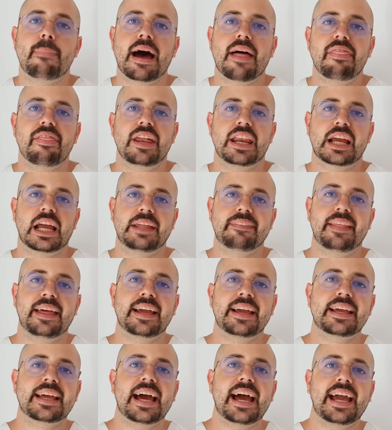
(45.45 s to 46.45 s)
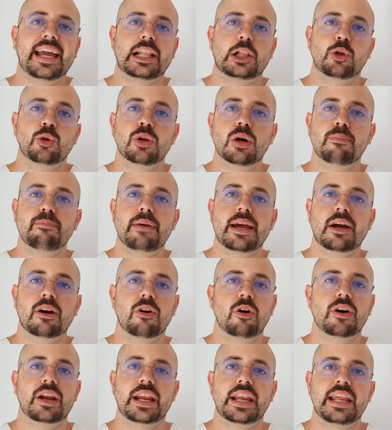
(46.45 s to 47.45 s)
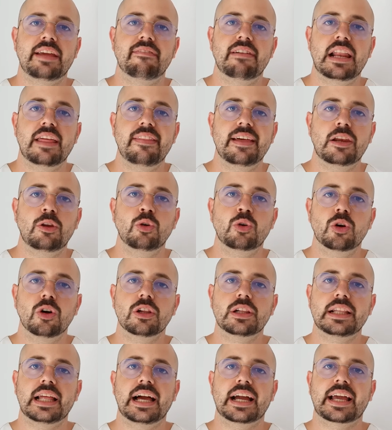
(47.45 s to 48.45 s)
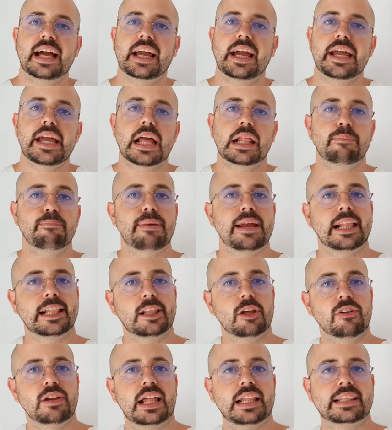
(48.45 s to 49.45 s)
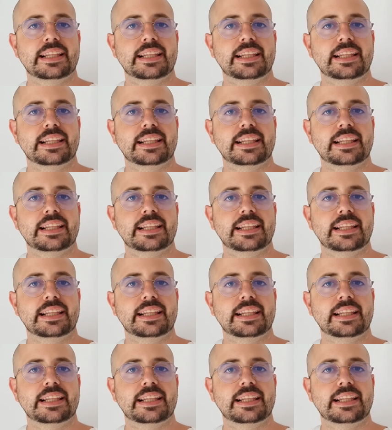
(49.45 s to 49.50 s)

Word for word: va a hacer que tengáis unos mejores niveles de glucosa que aquellas personas